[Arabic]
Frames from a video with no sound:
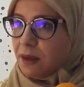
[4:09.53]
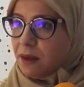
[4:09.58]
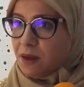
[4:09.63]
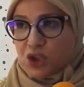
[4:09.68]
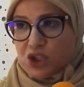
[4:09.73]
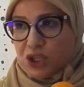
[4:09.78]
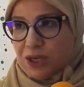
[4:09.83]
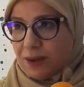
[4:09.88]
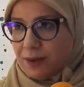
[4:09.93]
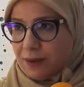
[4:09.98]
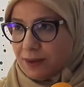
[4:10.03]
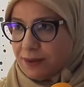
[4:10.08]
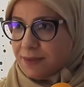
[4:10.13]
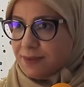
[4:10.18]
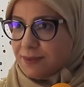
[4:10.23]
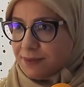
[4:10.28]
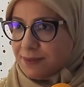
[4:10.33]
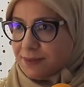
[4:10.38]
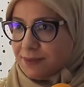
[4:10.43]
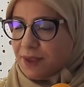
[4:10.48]
ان شاء الله
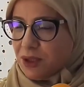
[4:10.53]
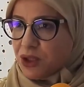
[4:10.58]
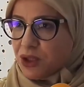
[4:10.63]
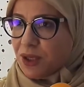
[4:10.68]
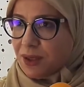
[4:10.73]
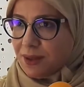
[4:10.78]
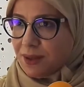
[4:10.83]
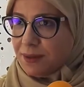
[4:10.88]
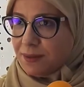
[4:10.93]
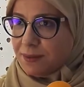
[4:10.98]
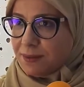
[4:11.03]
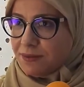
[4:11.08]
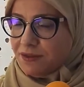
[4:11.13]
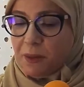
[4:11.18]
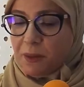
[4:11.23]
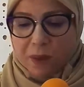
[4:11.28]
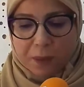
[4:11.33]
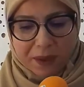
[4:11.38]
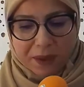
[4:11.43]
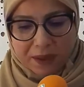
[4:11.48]
ان شاء الله
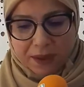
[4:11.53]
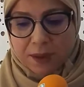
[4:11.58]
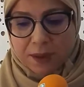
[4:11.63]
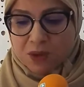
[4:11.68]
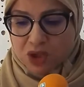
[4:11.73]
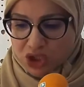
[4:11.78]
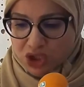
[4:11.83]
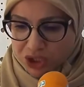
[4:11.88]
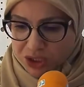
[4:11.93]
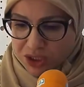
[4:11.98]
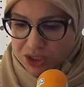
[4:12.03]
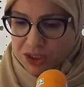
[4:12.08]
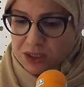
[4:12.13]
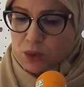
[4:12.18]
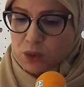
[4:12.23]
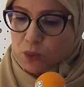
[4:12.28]
فما برنامج جدي